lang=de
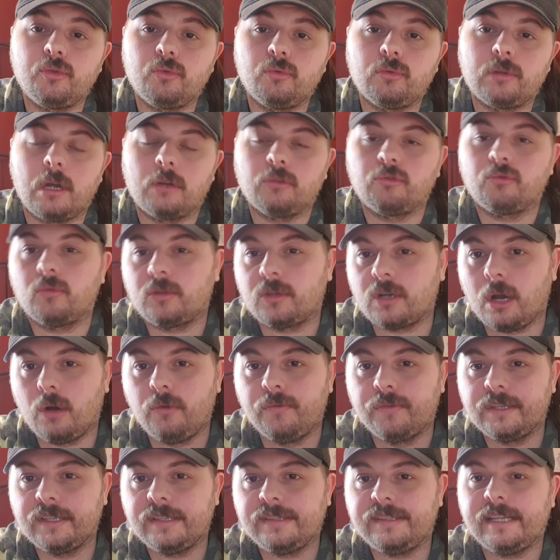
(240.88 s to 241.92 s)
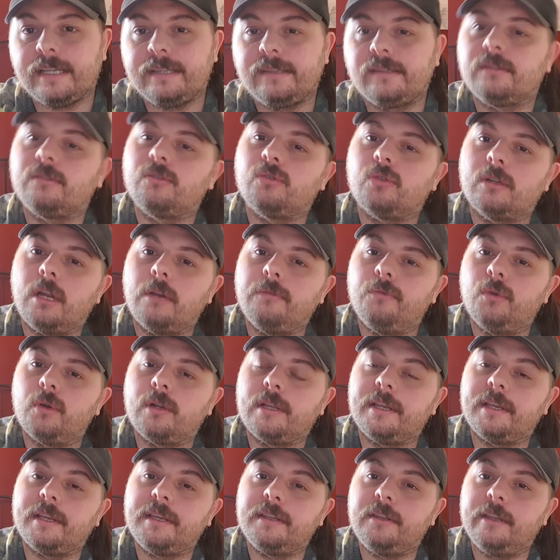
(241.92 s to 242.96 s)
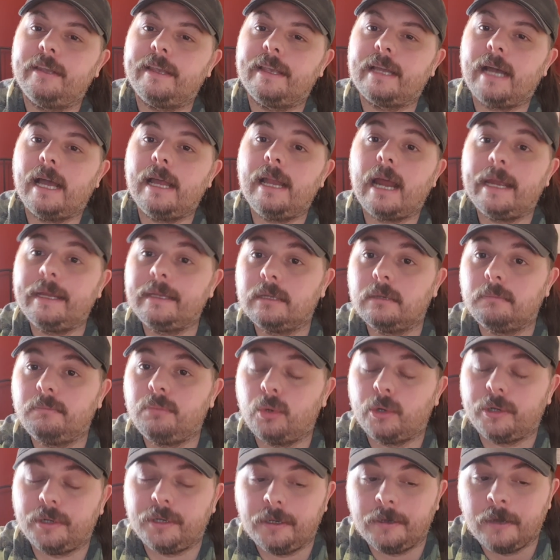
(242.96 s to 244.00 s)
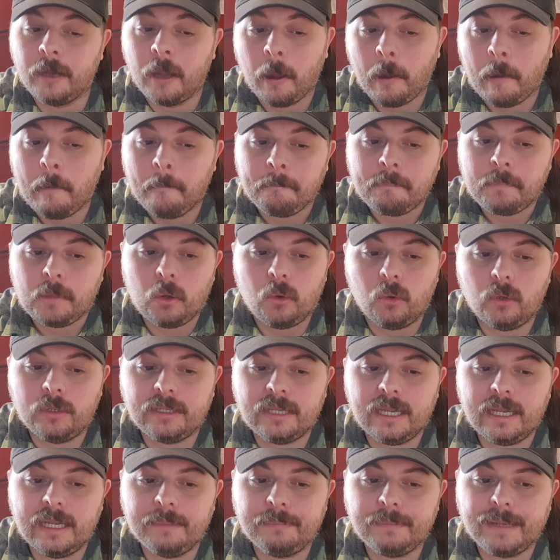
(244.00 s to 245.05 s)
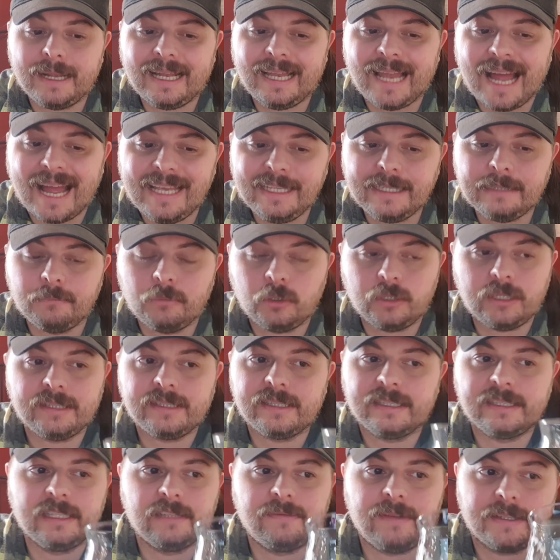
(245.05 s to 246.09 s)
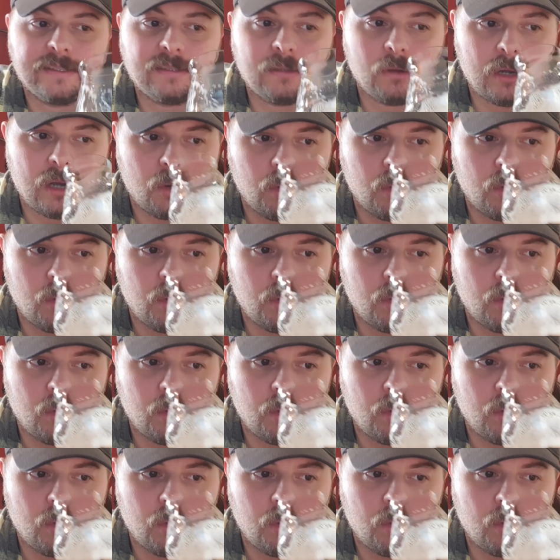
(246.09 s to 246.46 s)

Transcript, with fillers: oder so draufgesetzt, sondern wirklich richtig geil eingebunden. Und im gleichen, und das ist es, was du auch